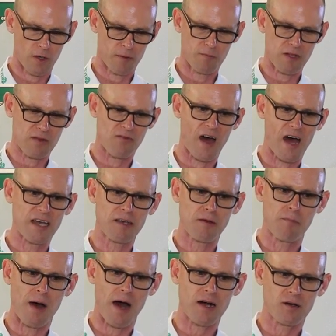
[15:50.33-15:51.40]
mit
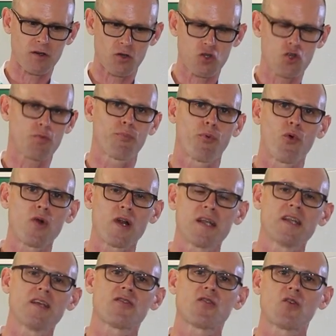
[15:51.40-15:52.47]
Weichmachern
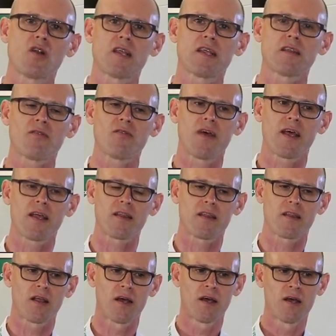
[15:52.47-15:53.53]
Spulen isoliert
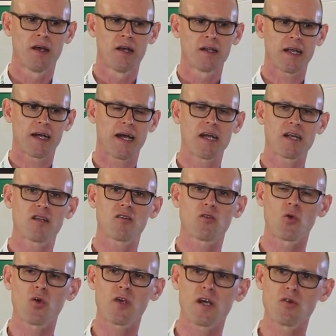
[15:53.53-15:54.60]
werden, da kann es
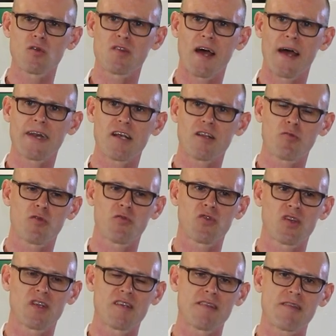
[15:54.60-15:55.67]
durchaus sein, dass man
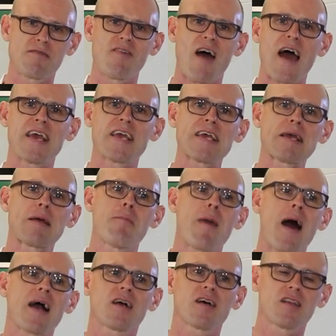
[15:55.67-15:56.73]
für diese
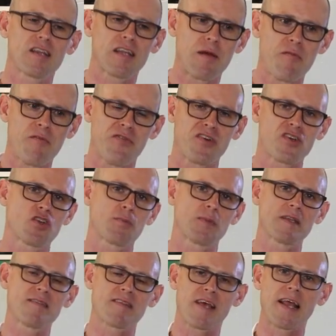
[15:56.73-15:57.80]
Weichmacherdämpfe
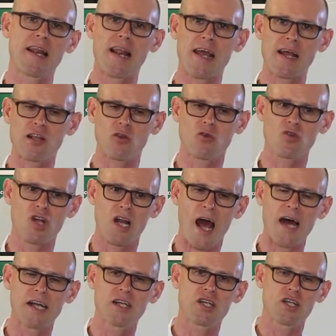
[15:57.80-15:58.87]
speziell
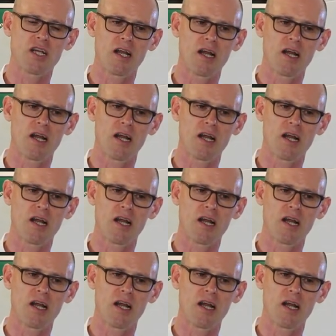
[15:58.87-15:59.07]
elektrostatische